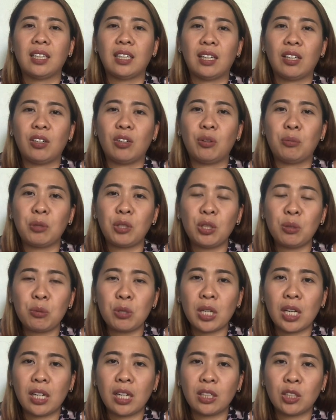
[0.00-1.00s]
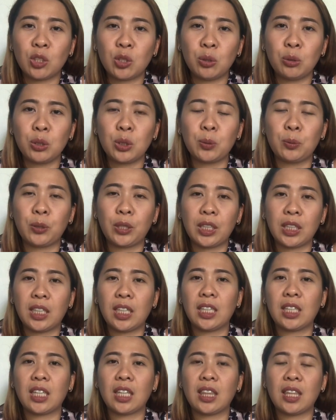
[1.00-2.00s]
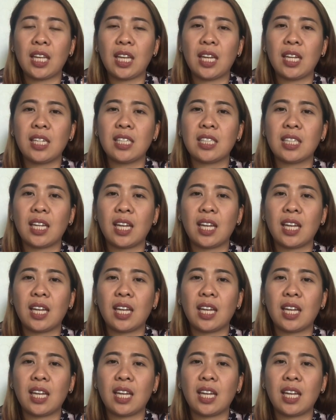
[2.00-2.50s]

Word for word: Uh, uminom siya ng juice for 30 days.